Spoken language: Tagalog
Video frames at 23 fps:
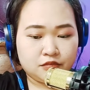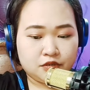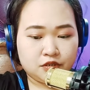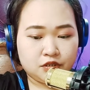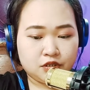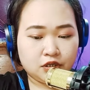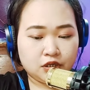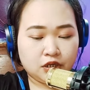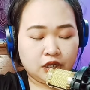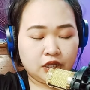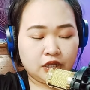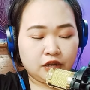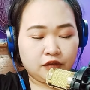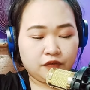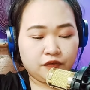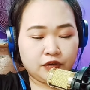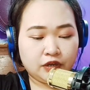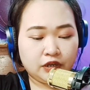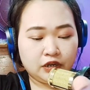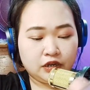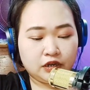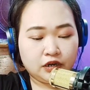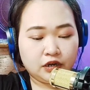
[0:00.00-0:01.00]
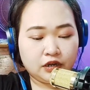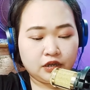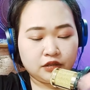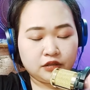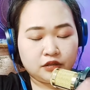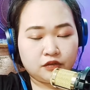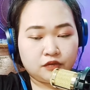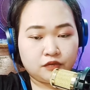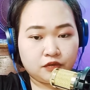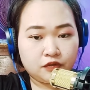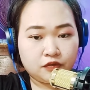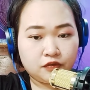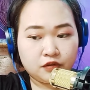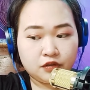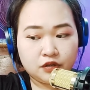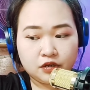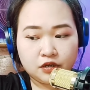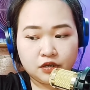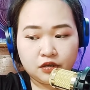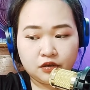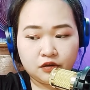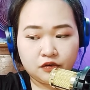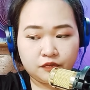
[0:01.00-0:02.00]
Kaklarify lang natin. What's with the
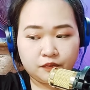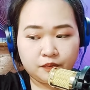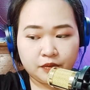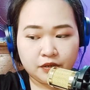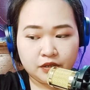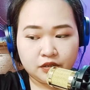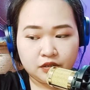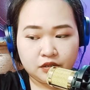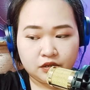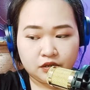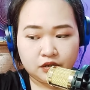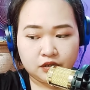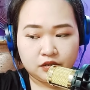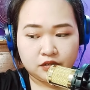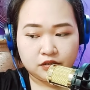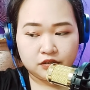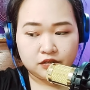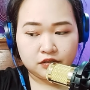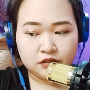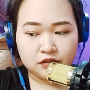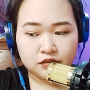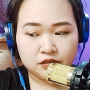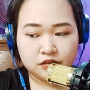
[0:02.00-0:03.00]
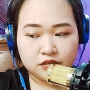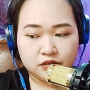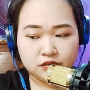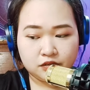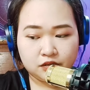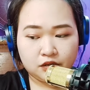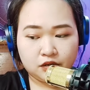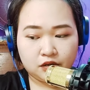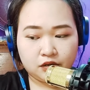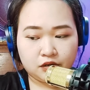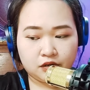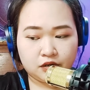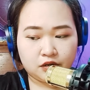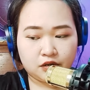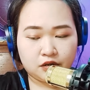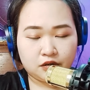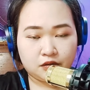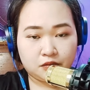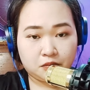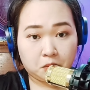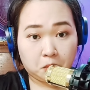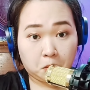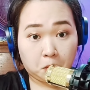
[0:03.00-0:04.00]
King of Pentacles? The Star.
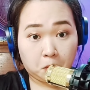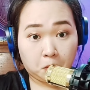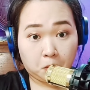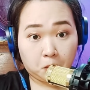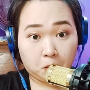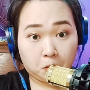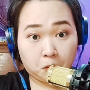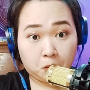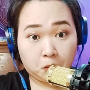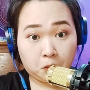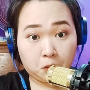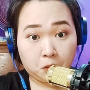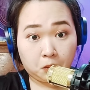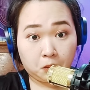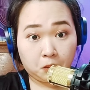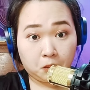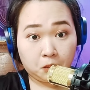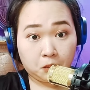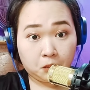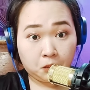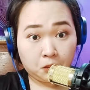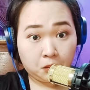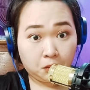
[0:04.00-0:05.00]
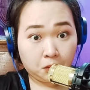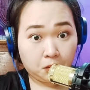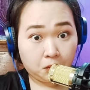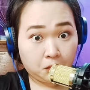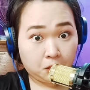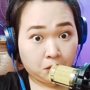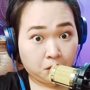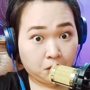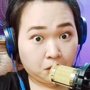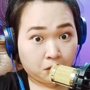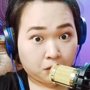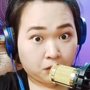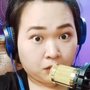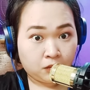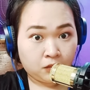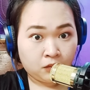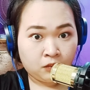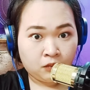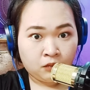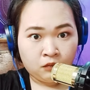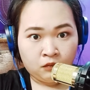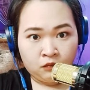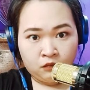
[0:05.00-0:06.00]
Mm.
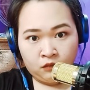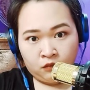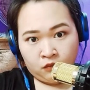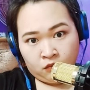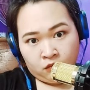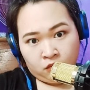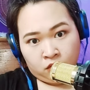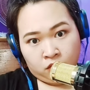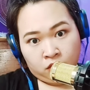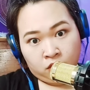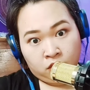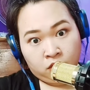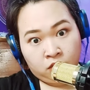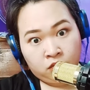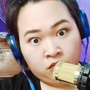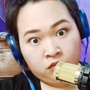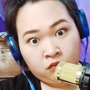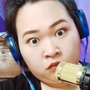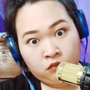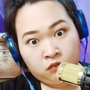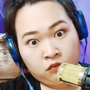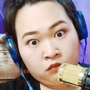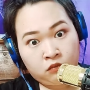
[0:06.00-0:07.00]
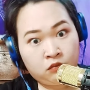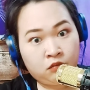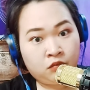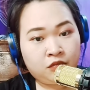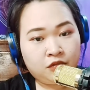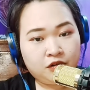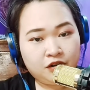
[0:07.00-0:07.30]
Mm.